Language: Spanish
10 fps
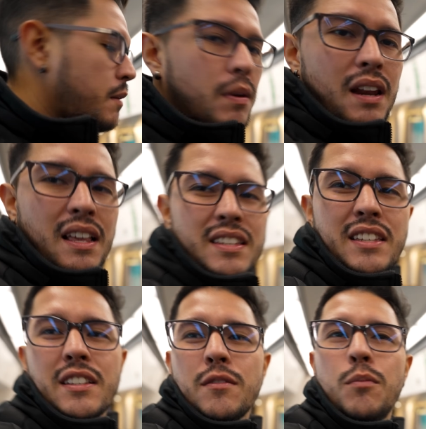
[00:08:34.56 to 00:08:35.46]
pues las
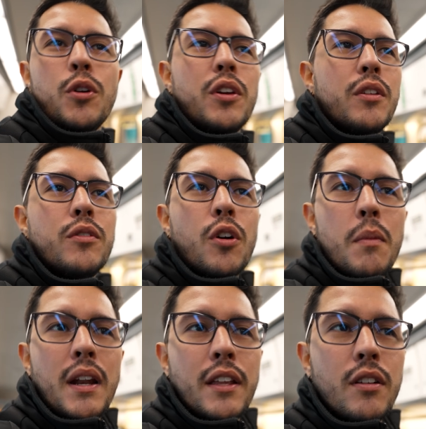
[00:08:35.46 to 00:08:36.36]
sillas muy
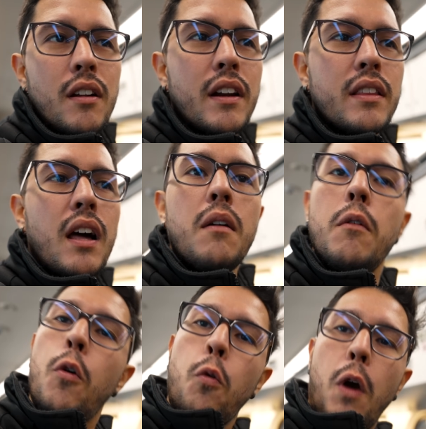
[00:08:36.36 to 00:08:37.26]
normalito, la verdad.
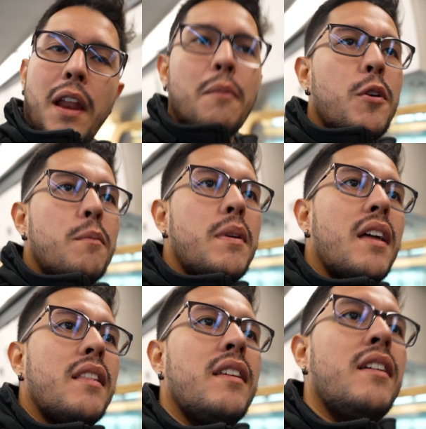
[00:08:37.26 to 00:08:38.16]
Huele muy
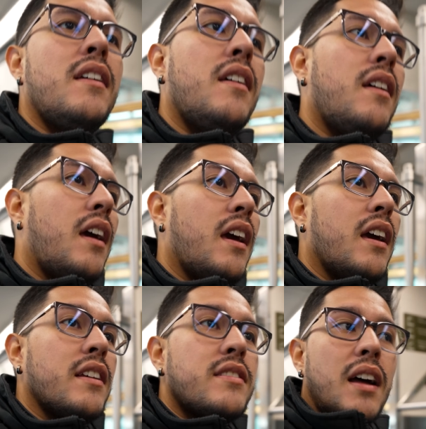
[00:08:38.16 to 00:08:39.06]
bien,
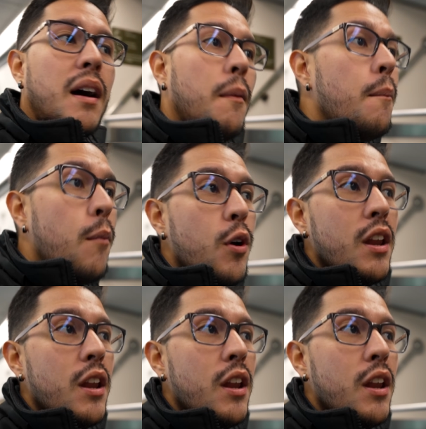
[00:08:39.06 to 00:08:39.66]
eh, está muy